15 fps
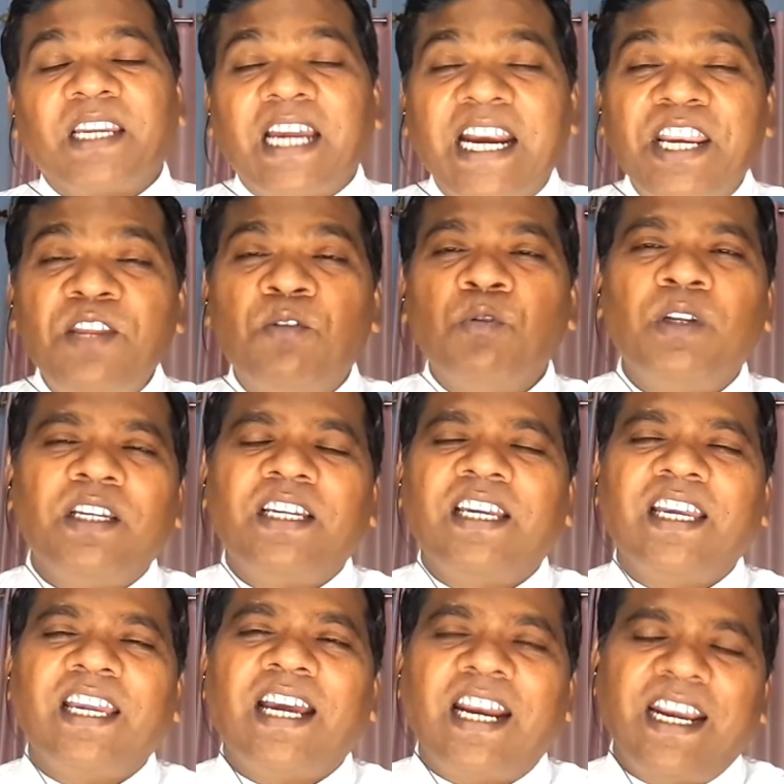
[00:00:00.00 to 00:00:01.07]
கனி கொடுக்க
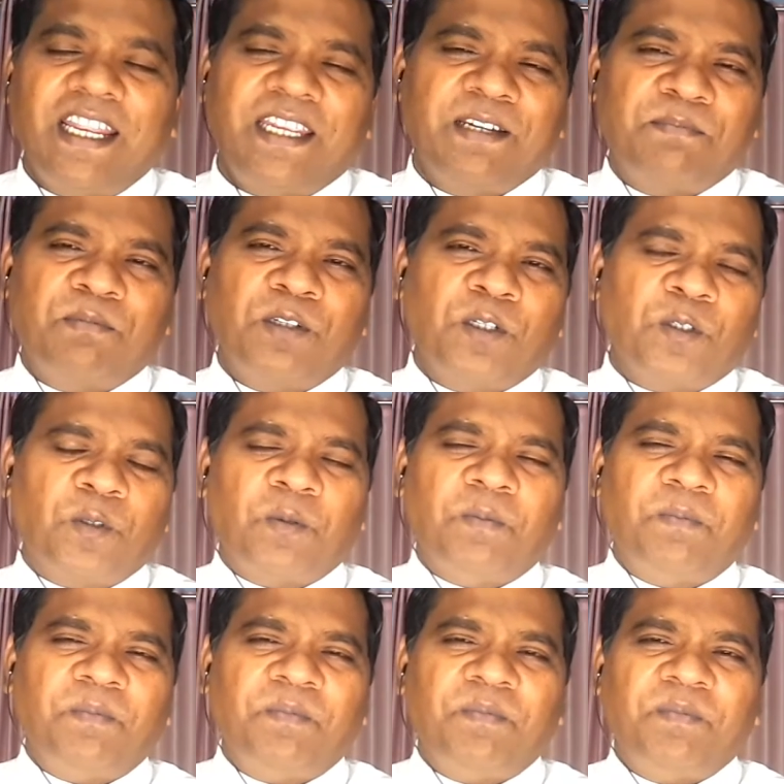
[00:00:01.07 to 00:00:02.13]

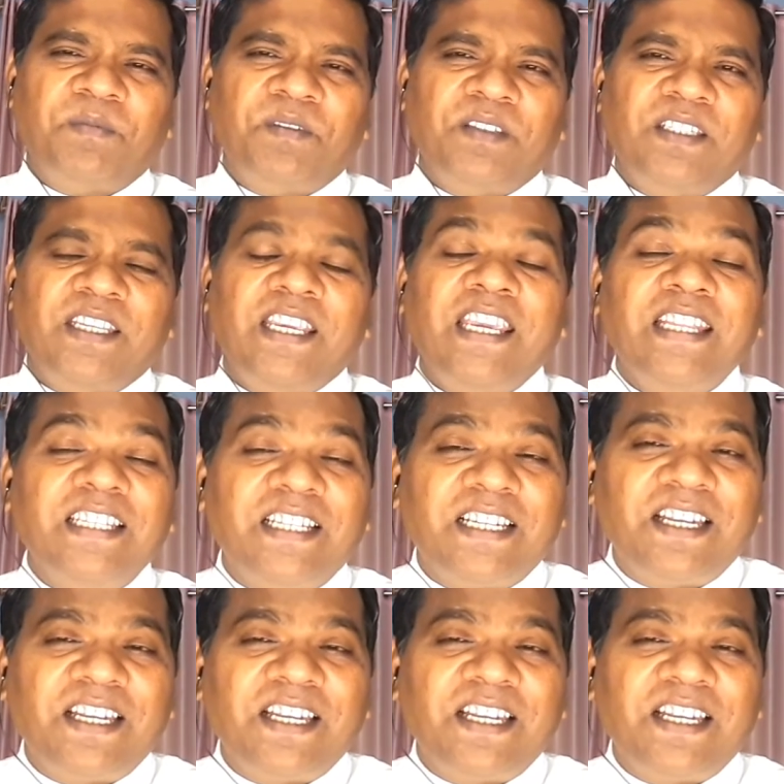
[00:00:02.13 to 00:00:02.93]
அழைக்கப்படுகிறோம் இது